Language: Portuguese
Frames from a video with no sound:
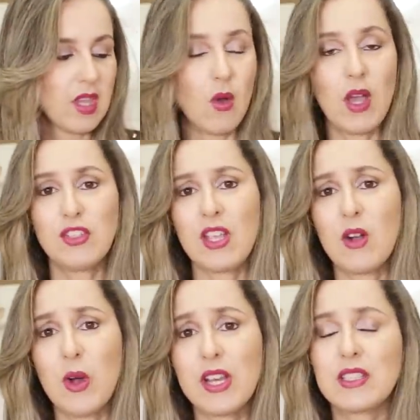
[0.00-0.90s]
Eu acho que
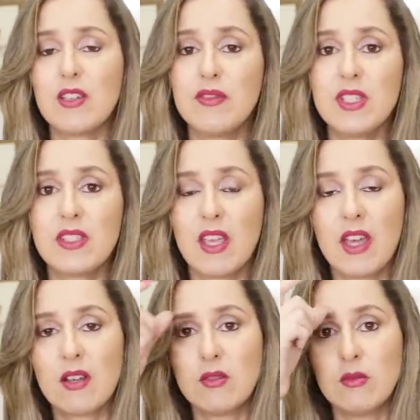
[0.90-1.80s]
agora até
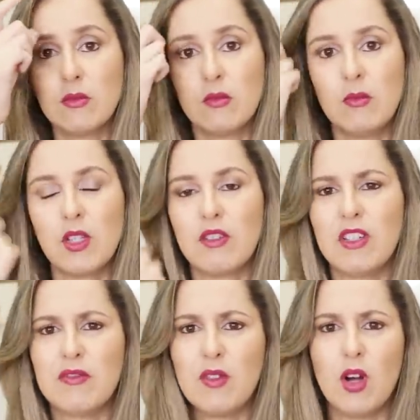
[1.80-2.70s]
fizeram uma
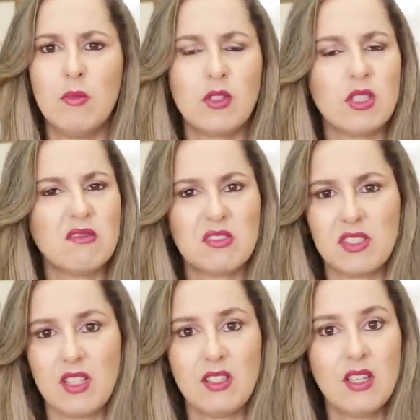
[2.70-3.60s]
nova fórmula, não
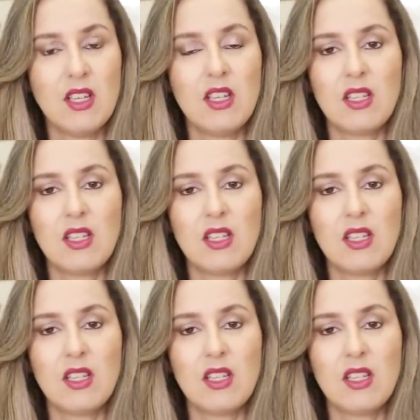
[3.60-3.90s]
sei,